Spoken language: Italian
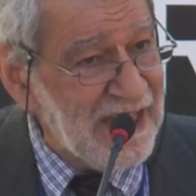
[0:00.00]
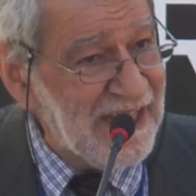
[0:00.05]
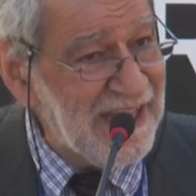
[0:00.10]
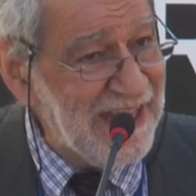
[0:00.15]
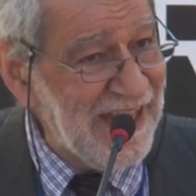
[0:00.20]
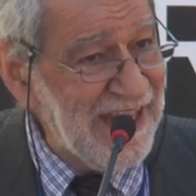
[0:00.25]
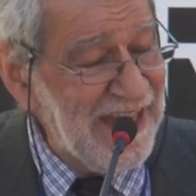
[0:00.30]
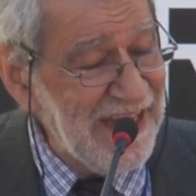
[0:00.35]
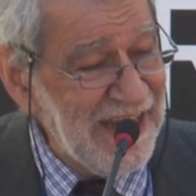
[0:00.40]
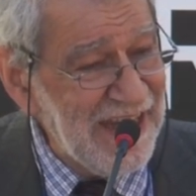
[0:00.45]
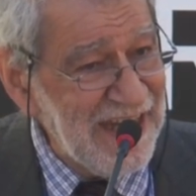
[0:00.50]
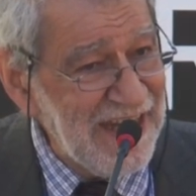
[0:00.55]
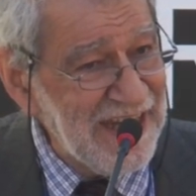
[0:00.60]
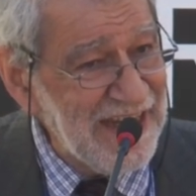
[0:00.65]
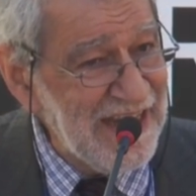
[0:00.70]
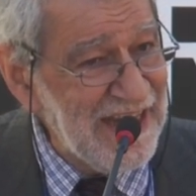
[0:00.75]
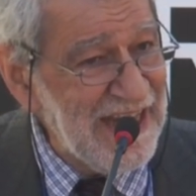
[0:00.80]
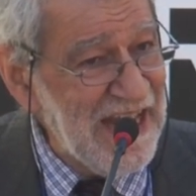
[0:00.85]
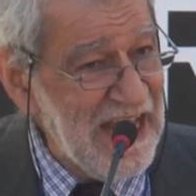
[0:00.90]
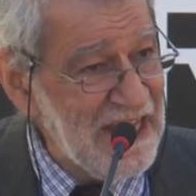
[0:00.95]
che
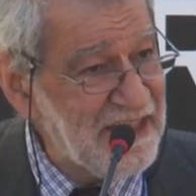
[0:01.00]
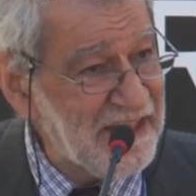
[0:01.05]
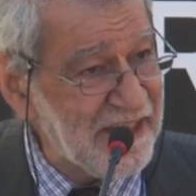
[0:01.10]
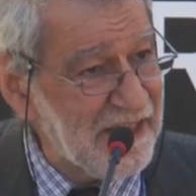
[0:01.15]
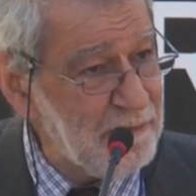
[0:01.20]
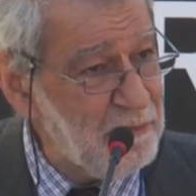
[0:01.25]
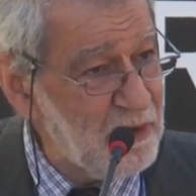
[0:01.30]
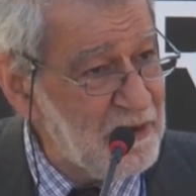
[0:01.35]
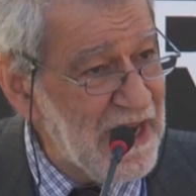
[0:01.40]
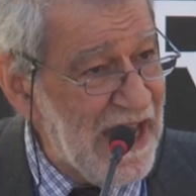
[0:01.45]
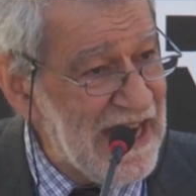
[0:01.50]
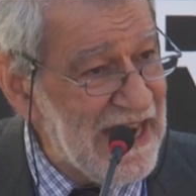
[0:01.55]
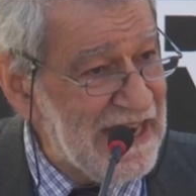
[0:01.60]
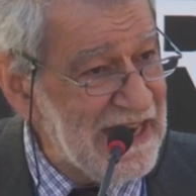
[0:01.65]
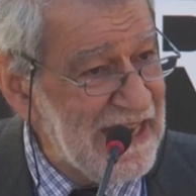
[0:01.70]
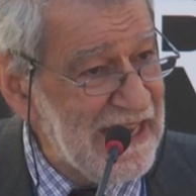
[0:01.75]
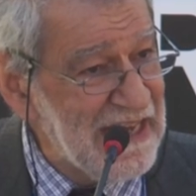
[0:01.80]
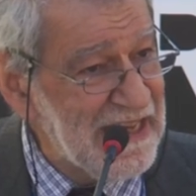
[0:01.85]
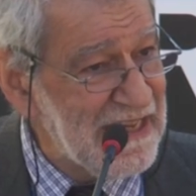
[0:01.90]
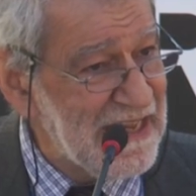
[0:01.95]
nei
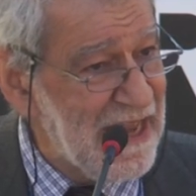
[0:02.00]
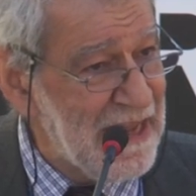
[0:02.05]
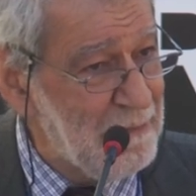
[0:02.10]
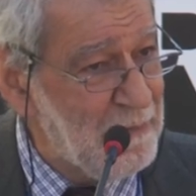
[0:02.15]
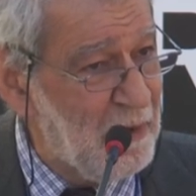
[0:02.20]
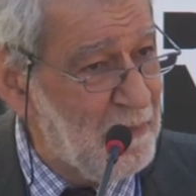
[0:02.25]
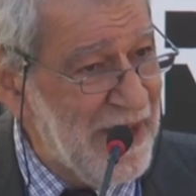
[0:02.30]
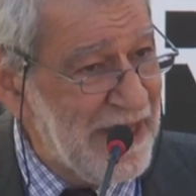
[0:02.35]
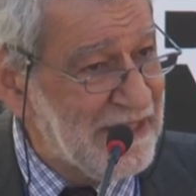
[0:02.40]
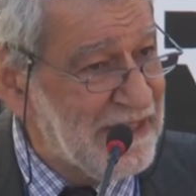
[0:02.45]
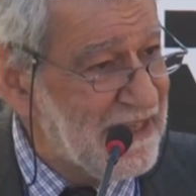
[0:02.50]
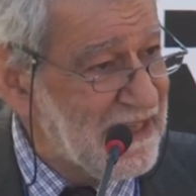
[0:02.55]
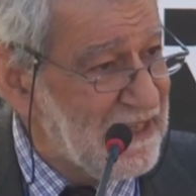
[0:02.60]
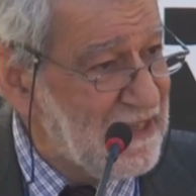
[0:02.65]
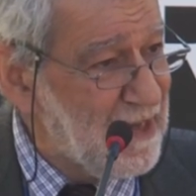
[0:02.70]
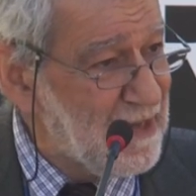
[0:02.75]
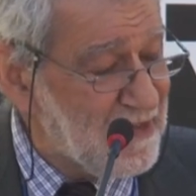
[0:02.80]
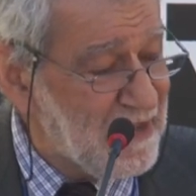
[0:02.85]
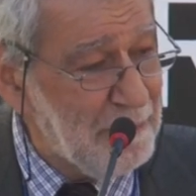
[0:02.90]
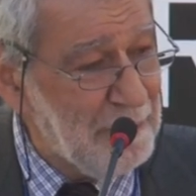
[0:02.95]
tribunali, nei momenti
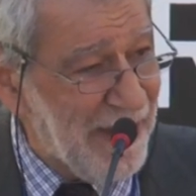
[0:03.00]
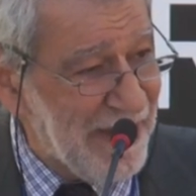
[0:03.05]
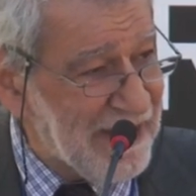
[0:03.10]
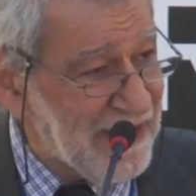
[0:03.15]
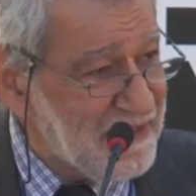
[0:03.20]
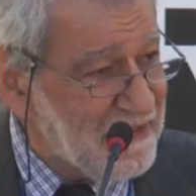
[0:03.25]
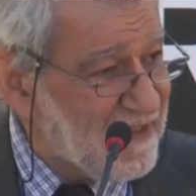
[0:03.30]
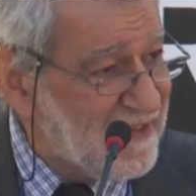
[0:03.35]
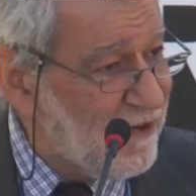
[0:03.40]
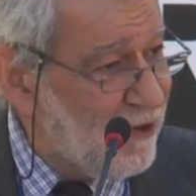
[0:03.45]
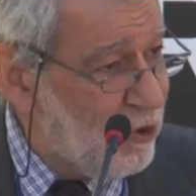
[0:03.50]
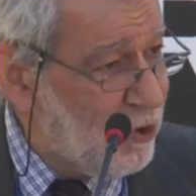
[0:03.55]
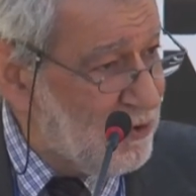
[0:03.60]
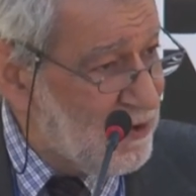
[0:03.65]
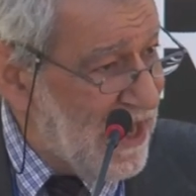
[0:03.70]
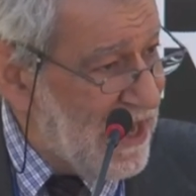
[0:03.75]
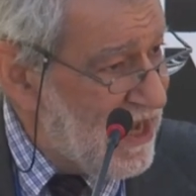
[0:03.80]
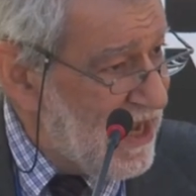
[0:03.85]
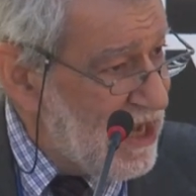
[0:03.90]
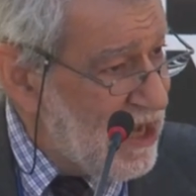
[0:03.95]
di
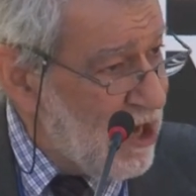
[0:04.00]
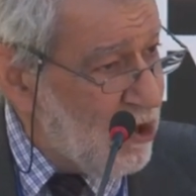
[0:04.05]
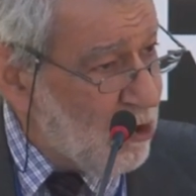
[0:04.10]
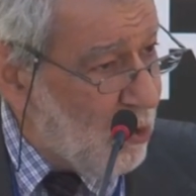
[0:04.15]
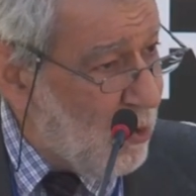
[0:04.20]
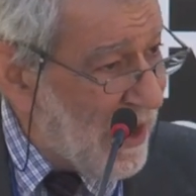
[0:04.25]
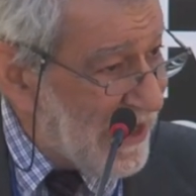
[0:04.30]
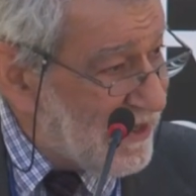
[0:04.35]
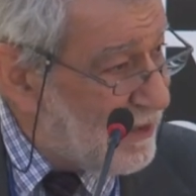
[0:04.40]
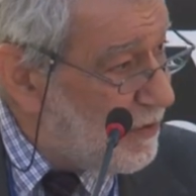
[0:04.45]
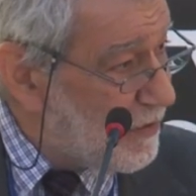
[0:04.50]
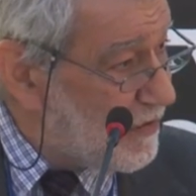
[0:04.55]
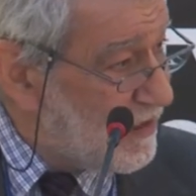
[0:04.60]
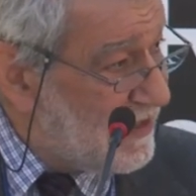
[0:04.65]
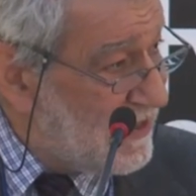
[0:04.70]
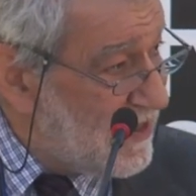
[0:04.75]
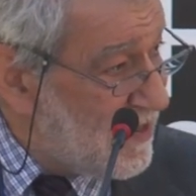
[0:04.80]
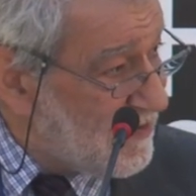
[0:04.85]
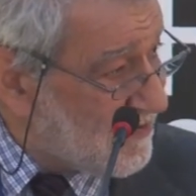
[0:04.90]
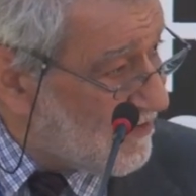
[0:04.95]
separazione, quando
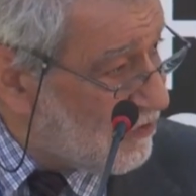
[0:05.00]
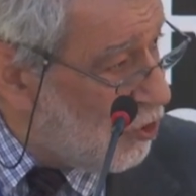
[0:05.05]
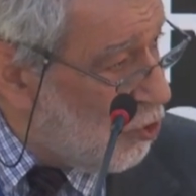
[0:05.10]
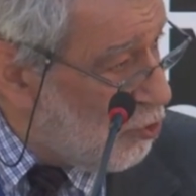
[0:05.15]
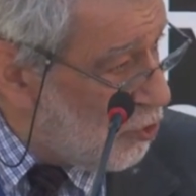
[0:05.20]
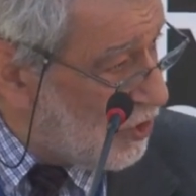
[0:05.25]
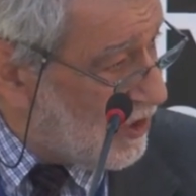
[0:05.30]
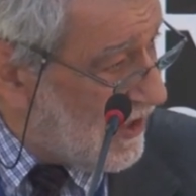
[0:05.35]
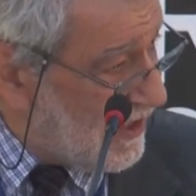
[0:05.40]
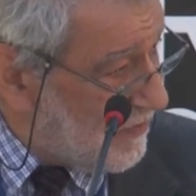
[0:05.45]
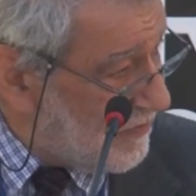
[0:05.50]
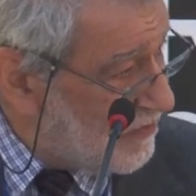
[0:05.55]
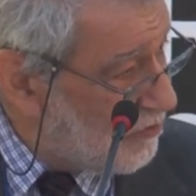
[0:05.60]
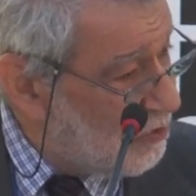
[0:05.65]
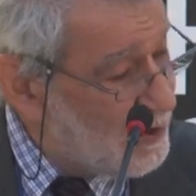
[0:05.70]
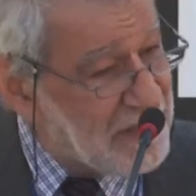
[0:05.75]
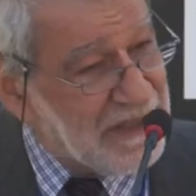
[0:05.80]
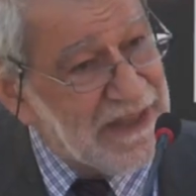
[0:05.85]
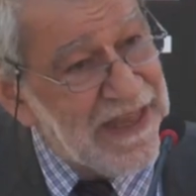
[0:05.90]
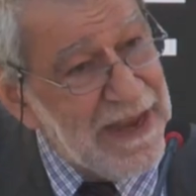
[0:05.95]
si discute
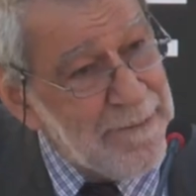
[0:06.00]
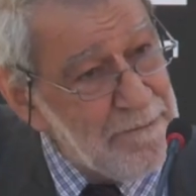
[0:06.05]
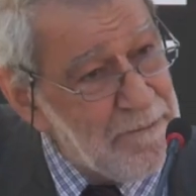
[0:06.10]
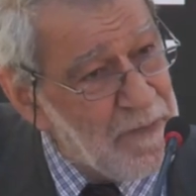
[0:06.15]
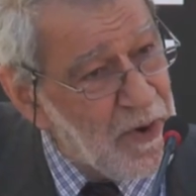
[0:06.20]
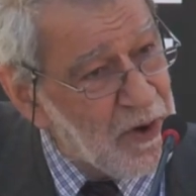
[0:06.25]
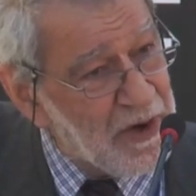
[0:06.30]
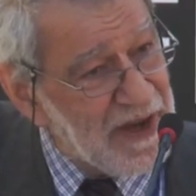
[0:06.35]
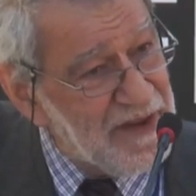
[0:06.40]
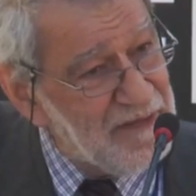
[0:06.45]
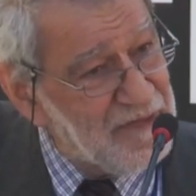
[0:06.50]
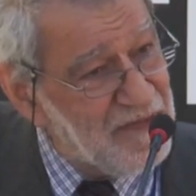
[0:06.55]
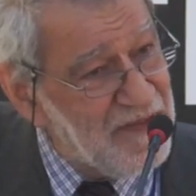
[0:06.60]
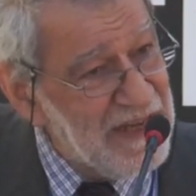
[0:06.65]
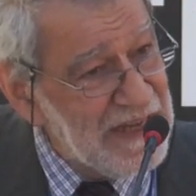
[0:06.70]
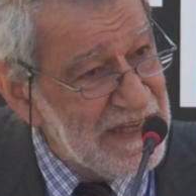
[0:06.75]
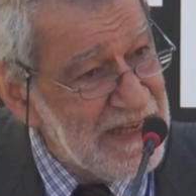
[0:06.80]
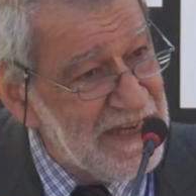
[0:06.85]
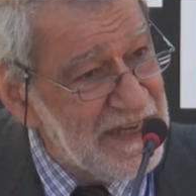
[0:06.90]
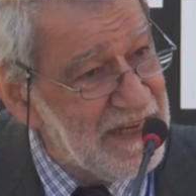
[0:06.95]
sul tempo che i
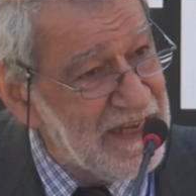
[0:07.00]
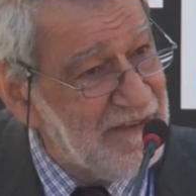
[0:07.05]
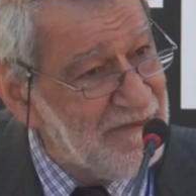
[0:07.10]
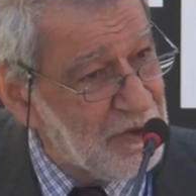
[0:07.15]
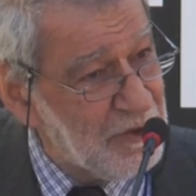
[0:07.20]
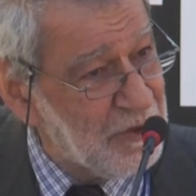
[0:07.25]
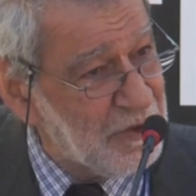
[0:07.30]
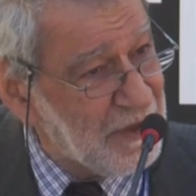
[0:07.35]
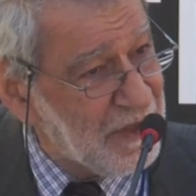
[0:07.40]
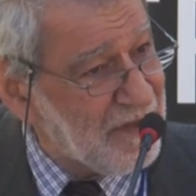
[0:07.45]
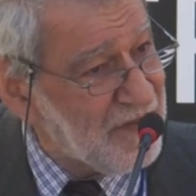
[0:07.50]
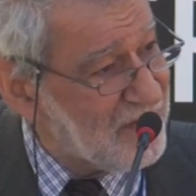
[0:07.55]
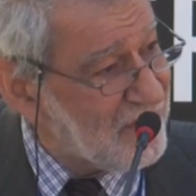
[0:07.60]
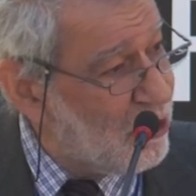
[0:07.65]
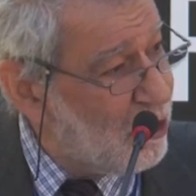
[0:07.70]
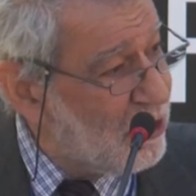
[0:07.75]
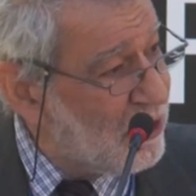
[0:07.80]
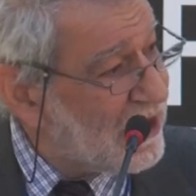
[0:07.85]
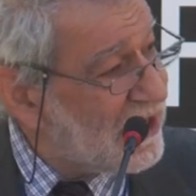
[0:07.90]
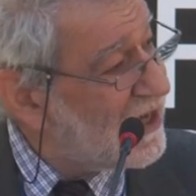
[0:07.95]
figli devono
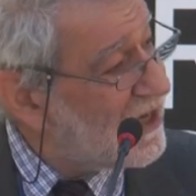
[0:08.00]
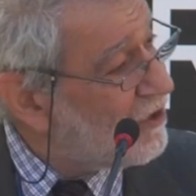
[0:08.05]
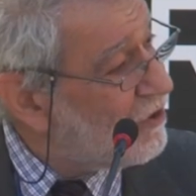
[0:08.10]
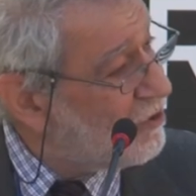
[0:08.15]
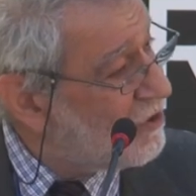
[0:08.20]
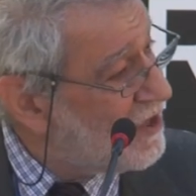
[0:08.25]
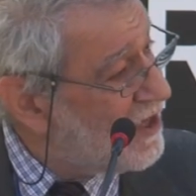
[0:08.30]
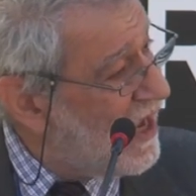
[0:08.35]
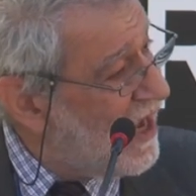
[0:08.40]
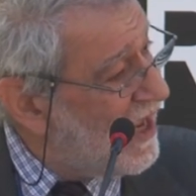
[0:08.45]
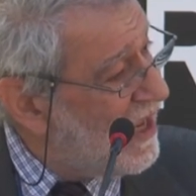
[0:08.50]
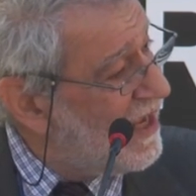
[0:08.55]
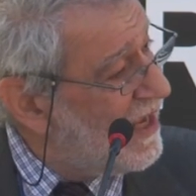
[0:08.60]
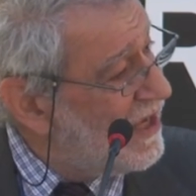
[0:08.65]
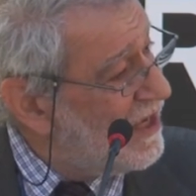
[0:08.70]
trascorrere con